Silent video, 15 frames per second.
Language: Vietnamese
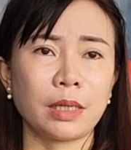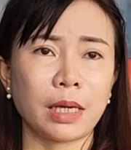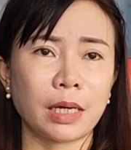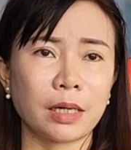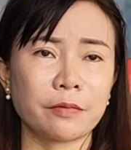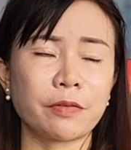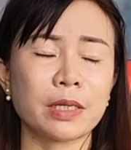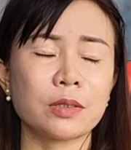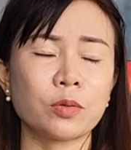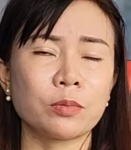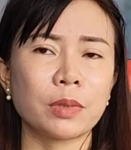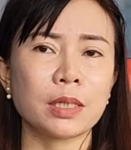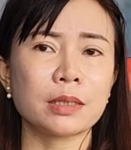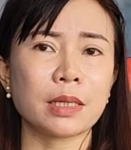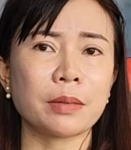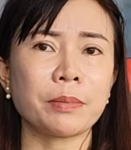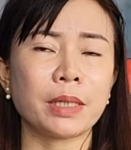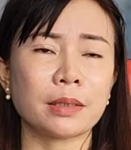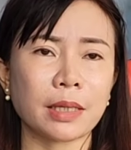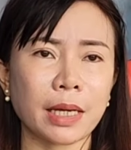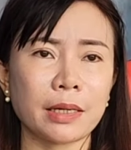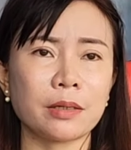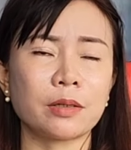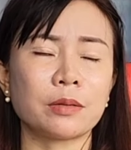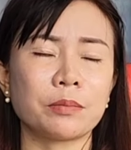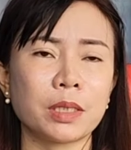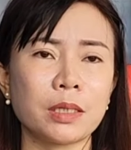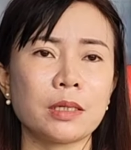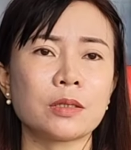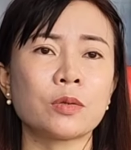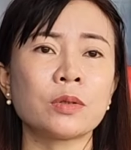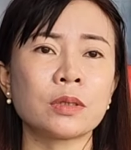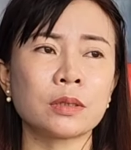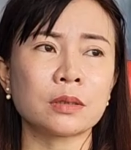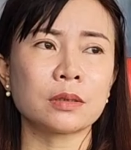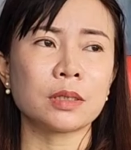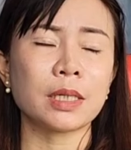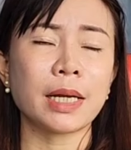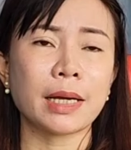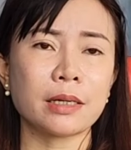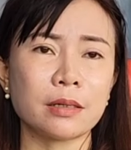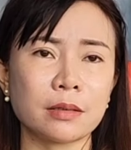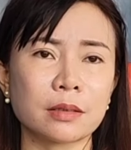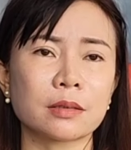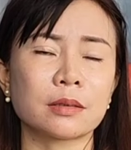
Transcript: dạ phải xuống bến xe miền tây ừ. rồi mới đi xuống ờ, dưới đây được